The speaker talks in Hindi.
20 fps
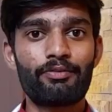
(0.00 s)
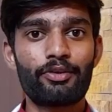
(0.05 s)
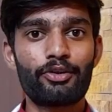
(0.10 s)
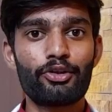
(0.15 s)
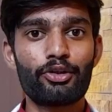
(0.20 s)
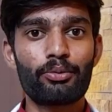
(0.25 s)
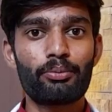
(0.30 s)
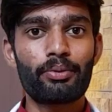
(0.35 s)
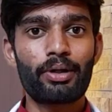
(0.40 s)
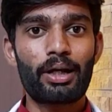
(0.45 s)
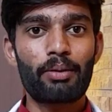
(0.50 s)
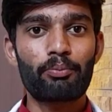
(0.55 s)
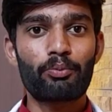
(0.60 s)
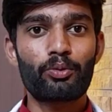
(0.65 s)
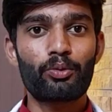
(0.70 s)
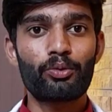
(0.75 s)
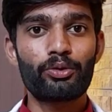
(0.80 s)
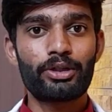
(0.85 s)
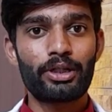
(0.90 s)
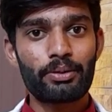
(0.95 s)
वीडियो में
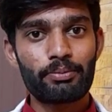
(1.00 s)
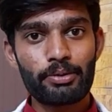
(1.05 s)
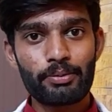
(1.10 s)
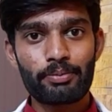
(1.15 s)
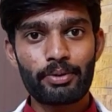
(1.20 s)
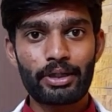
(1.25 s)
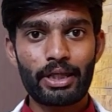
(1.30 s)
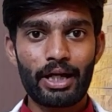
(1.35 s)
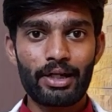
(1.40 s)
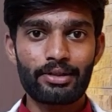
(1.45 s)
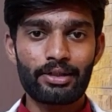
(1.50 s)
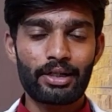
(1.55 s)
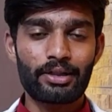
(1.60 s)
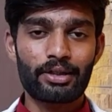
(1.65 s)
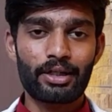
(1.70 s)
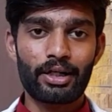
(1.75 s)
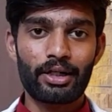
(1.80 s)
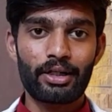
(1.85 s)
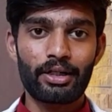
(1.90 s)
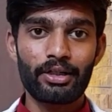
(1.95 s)
आपको ये भी बताया
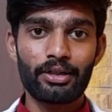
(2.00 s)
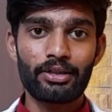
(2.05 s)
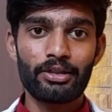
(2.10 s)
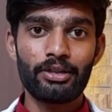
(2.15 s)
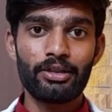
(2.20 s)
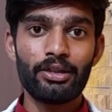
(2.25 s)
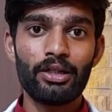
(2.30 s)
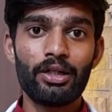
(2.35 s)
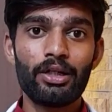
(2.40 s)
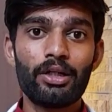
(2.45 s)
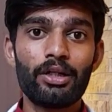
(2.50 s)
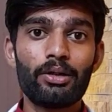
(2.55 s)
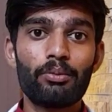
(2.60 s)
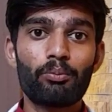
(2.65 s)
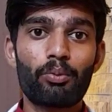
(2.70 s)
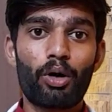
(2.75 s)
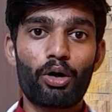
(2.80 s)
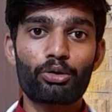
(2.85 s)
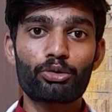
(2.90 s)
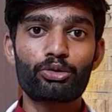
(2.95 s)
जाता है कि
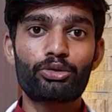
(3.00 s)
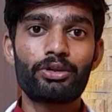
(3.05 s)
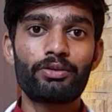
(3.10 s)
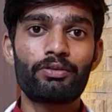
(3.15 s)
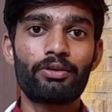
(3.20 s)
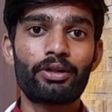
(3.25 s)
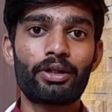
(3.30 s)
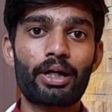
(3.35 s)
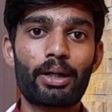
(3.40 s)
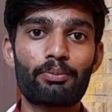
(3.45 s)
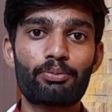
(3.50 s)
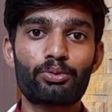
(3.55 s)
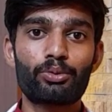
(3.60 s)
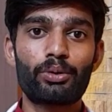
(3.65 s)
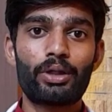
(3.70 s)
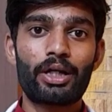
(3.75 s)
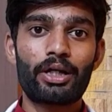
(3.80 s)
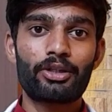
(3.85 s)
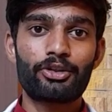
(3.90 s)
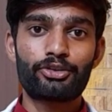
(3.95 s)
पौरुष जीवन
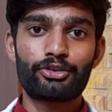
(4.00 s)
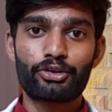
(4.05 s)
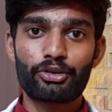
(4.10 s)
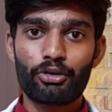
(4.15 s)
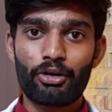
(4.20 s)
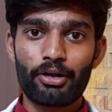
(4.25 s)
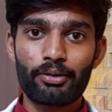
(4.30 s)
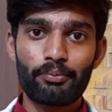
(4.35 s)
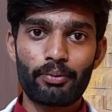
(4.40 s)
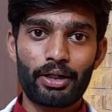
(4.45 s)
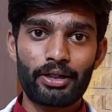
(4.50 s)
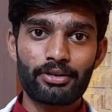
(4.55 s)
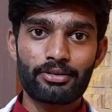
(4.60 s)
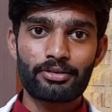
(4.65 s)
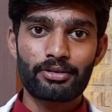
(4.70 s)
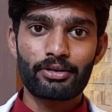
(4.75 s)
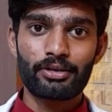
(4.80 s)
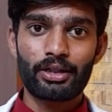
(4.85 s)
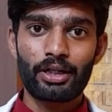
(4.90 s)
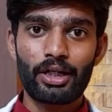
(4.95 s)
कैप्सूल एक स्टेरॉयड
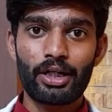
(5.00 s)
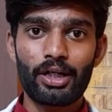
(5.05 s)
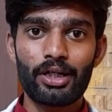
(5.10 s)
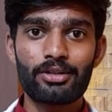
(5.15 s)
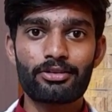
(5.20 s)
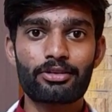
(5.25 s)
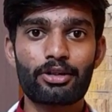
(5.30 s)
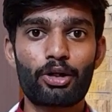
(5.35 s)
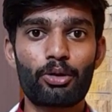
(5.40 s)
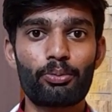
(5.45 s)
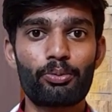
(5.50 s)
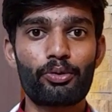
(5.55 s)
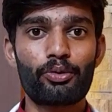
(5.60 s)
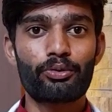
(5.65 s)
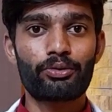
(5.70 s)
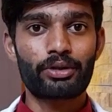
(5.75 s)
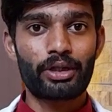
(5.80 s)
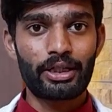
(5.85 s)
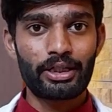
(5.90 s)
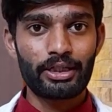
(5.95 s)
मेडिसिन है इसका
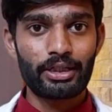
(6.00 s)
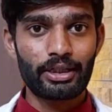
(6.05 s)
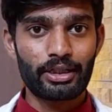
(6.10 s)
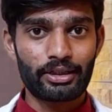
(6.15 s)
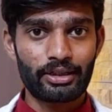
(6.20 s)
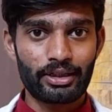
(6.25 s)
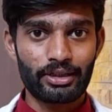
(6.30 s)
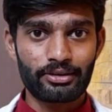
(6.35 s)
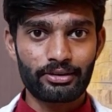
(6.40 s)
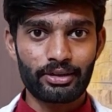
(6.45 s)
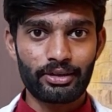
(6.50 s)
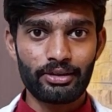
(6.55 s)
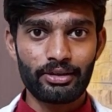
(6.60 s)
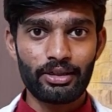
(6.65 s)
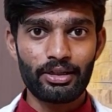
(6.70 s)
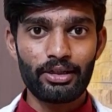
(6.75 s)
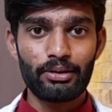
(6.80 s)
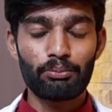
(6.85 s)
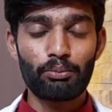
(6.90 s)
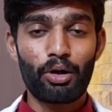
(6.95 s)
उपयोग नहीं करना
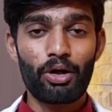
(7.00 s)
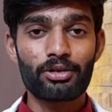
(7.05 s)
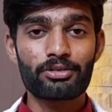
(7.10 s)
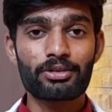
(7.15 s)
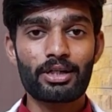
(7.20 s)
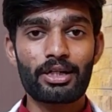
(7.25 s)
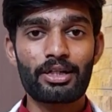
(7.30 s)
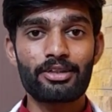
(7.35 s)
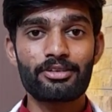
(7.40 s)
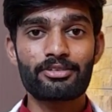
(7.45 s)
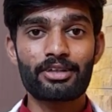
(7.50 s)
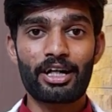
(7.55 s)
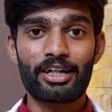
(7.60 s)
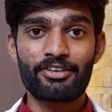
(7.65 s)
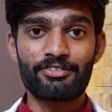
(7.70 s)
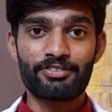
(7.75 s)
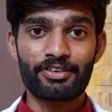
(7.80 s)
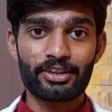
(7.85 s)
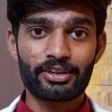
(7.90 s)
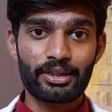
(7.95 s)
चाहिए बहुत सारे साइड
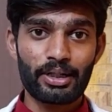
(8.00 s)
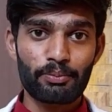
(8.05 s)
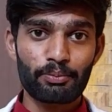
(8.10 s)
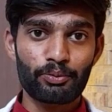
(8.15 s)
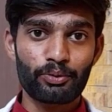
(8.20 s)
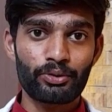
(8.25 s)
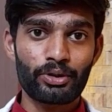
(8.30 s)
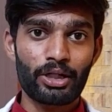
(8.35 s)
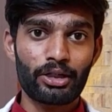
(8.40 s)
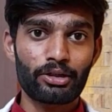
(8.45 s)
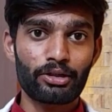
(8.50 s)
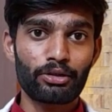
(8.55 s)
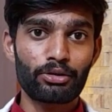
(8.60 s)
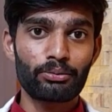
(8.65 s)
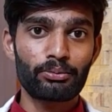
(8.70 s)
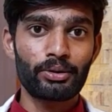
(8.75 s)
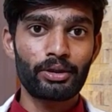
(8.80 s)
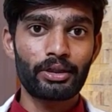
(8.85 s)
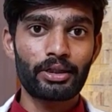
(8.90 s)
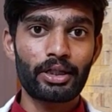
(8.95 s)
इफ़ेक्ट आपको देखने को
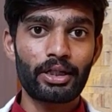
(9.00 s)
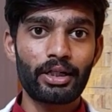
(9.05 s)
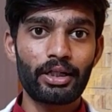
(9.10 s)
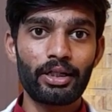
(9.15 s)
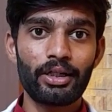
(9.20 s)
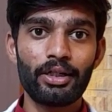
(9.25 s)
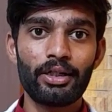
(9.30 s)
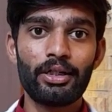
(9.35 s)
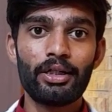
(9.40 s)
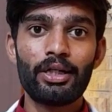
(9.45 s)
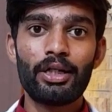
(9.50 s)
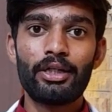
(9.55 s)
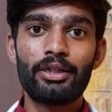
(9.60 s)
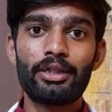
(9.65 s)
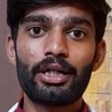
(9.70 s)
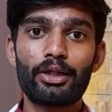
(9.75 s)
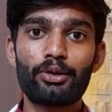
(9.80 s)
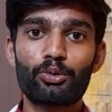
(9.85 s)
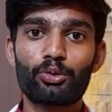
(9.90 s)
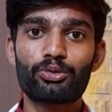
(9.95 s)
मिलते हैं
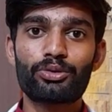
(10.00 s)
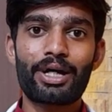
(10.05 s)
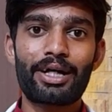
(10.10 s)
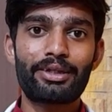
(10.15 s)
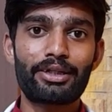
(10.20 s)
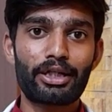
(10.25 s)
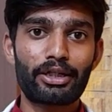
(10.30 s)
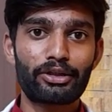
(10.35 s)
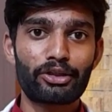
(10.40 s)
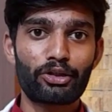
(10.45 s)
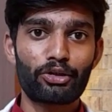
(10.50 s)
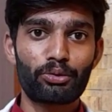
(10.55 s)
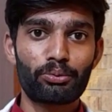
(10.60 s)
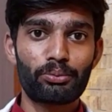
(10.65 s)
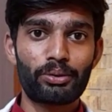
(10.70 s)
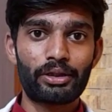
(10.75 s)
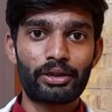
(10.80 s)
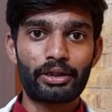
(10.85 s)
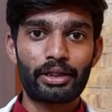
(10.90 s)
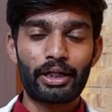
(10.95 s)
या नुकसान देखने को
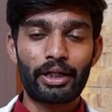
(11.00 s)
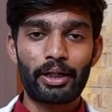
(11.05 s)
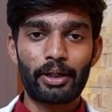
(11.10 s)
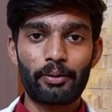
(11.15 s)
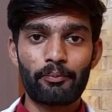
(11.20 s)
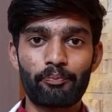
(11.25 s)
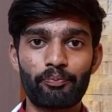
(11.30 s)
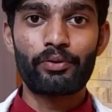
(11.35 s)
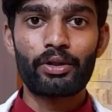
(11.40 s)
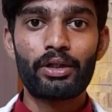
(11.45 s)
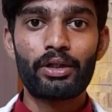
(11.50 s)
मिलते हैं